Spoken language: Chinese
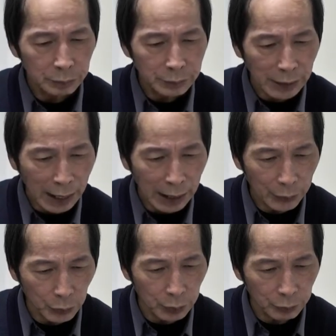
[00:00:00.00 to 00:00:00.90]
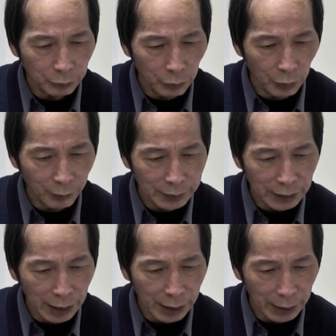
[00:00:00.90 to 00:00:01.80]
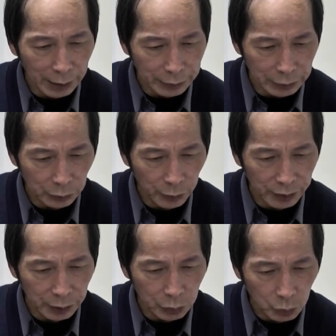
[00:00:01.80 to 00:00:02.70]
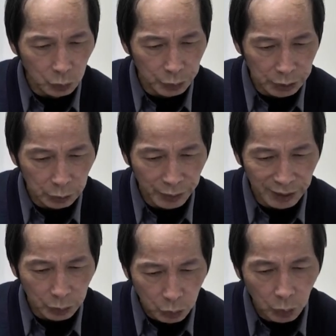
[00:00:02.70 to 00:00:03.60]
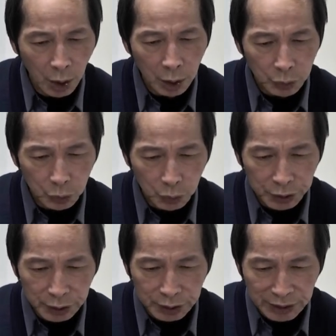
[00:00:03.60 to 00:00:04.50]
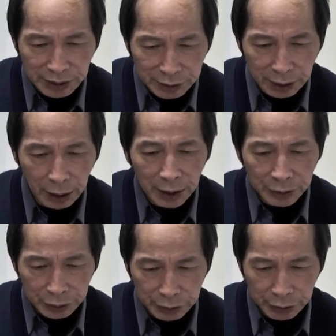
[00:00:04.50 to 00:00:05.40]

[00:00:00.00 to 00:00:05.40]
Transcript: 答云：佛法大海，信为能入，智为能度。如是义者，即是